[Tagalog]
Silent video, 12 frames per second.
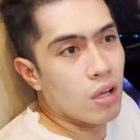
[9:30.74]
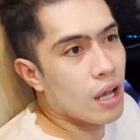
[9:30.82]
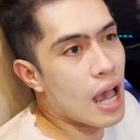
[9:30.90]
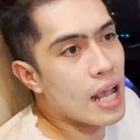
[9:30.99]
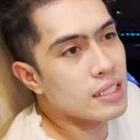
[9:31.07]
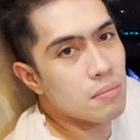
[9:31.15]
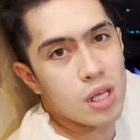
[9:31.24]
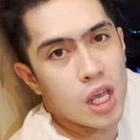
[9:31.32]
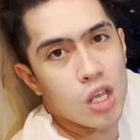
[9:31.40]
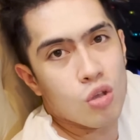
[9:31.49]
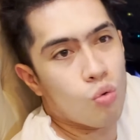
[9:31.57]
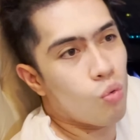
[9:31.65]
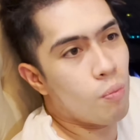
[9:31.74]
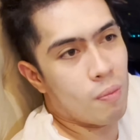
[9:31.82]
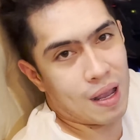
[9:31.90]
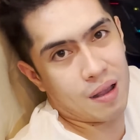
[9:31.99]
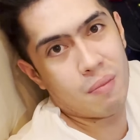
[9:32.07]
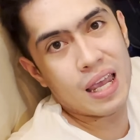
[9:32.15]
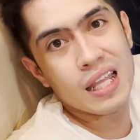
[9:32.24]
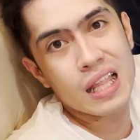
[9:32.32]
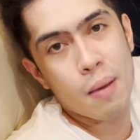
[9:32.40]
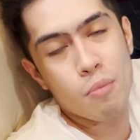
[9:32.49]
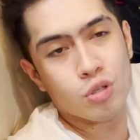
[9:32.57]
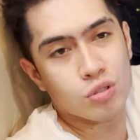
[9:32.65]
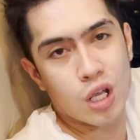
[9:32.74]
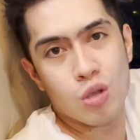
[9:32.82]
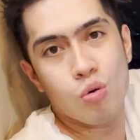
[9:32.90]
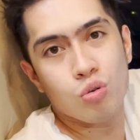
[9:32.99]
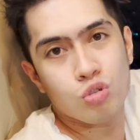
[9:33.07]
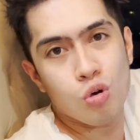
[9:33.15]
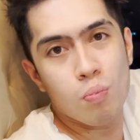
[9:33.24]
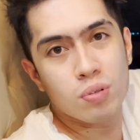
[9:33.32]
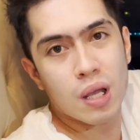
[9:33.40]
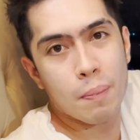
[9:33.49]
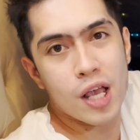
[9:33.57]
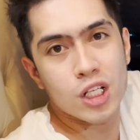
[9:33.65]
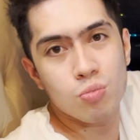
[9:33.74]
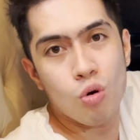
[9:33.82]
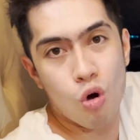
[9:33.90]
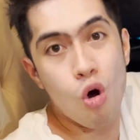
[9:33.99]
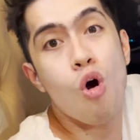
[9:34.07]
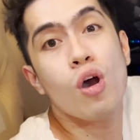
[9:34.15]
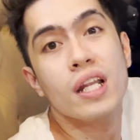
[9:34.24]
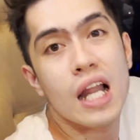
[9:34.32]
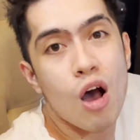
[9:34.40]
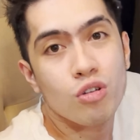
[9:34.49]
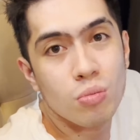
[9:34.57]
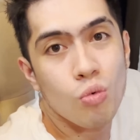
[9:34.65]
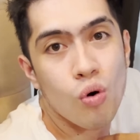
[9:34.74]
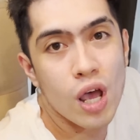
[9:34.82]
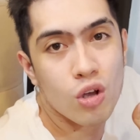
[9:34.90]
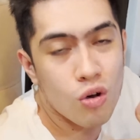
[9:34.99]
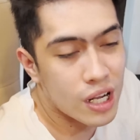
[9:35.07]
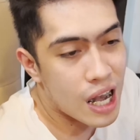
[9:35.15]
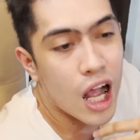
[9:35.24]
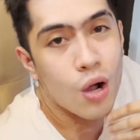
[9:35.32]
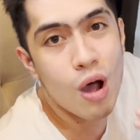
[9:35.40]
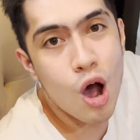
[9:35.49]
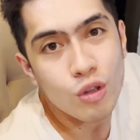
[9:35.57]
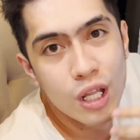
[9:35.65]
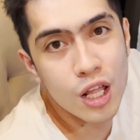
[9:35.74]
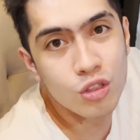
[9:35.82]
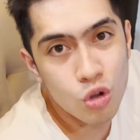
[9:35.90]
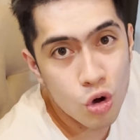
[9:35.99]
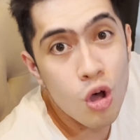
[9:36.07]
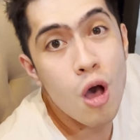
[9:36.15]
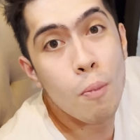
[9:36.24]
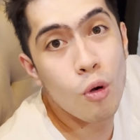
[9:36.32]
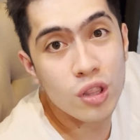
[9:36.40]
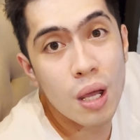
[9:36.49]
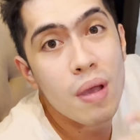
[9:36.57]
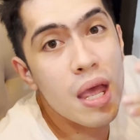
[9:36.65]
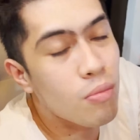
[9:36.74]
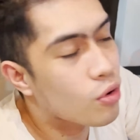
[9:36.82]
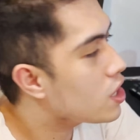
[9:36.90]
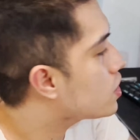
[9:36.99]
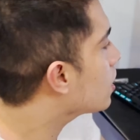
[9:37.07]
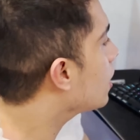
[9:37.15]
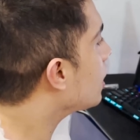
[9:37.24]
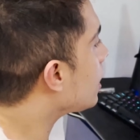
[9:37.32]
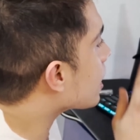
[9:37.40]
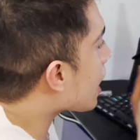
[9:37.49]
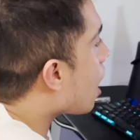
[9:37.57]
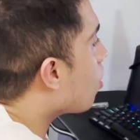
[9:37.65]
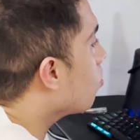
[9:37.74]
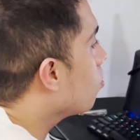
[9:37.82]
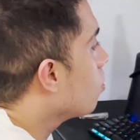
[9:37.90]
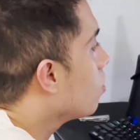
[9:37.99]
kaya sabihin yung mahinabiso sa YouTube, sa Facebook, o oh, na ako sa buhay ko, ginagawa ko na lang to for the memories. Ikaw,